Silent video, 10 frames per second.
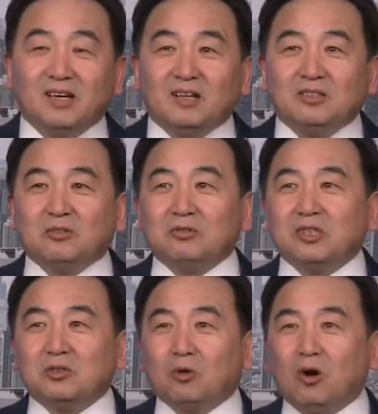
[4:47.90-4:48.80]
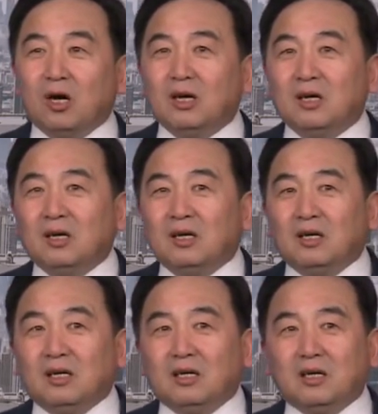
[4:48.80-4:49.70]
就是说，
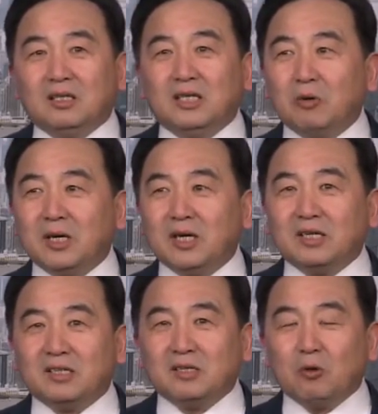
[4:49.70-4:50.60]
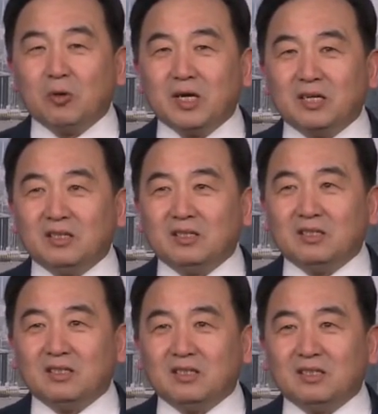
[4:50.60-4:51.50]
呃，你会会
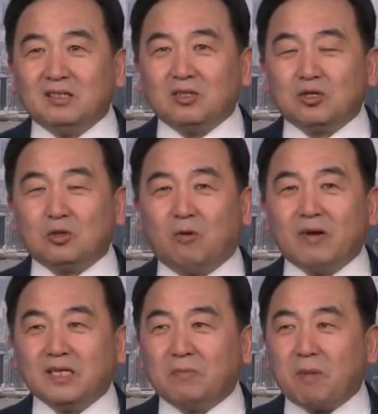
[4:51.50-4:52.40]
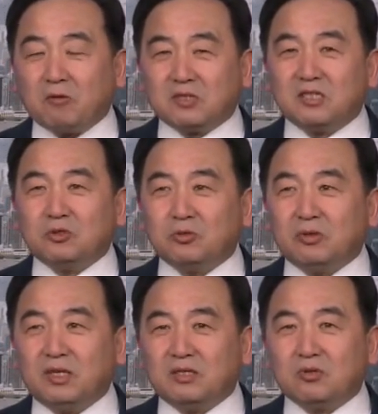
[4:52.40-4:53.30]
所谓的保持距
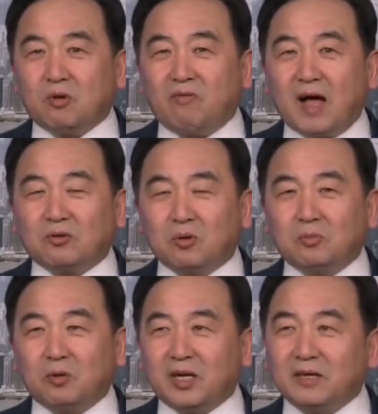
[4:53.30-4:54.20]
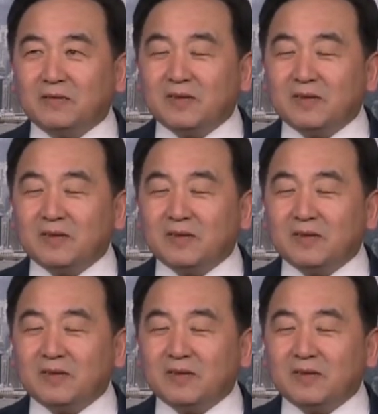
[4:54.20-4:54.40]
离的做法，对不对？